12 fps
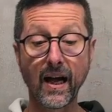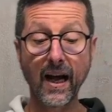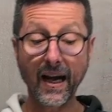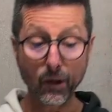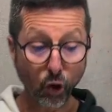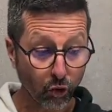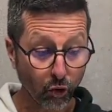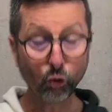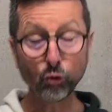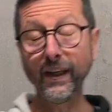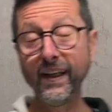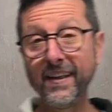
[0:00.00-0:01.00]
Alors
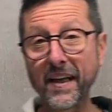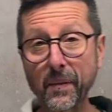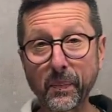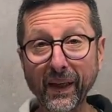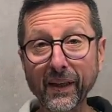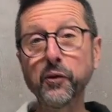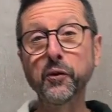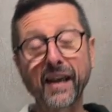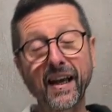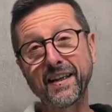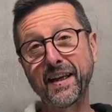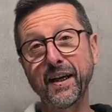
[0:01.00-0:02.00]
non, il n'y a pas de
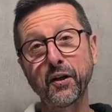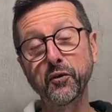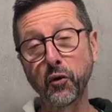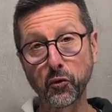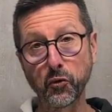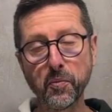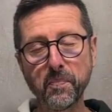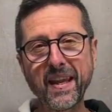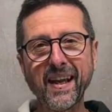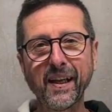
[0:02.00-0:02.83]
calcaire dans l'eau.